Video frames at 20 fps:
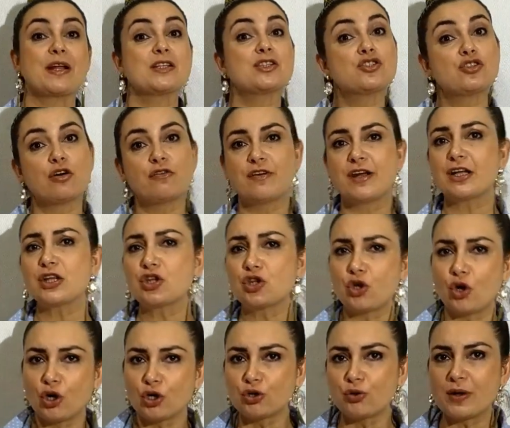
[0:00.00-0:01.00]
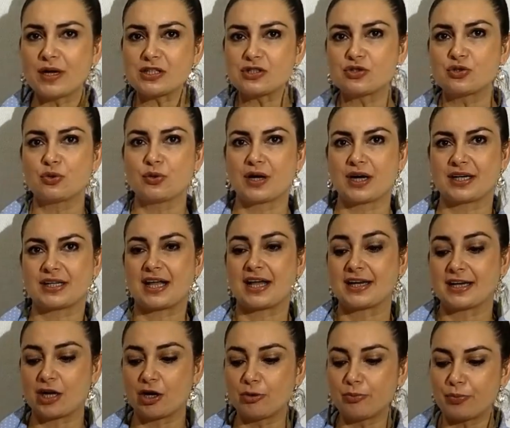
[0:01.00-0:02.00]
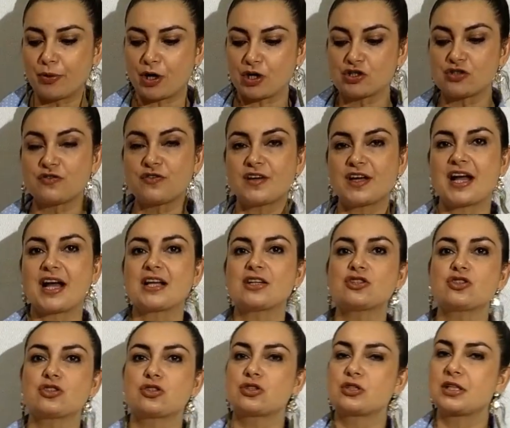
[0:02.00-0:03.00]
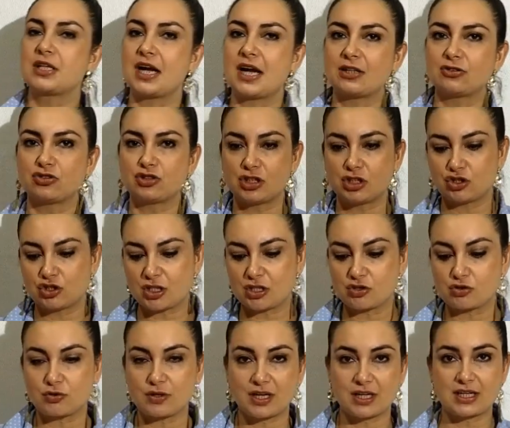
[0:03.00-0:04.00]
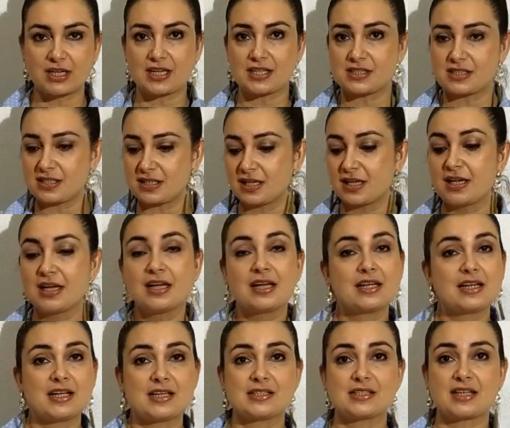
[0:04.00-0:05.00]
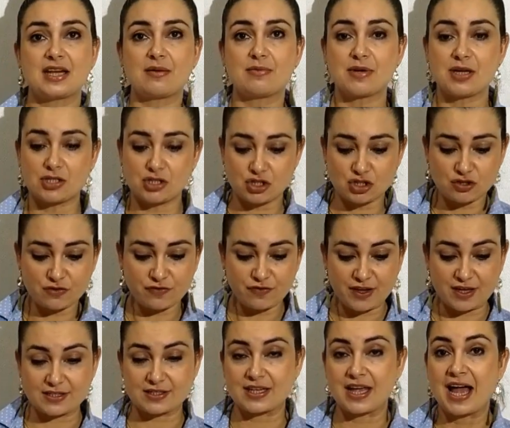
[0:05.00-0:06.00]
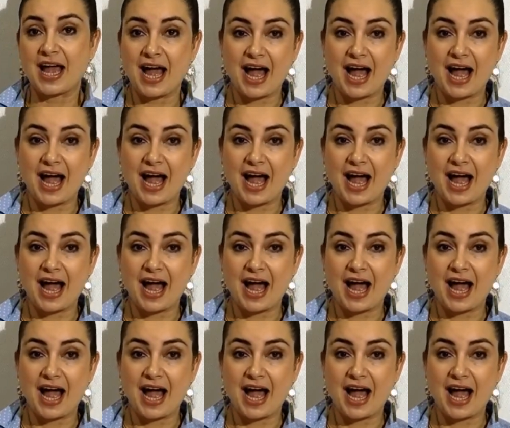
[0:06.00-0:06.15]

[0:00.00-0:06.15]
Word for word: dissolver todo o açúcar, tá? Não pode ficar grãozinho de açúcar nesse, nesse creme que a gente fez.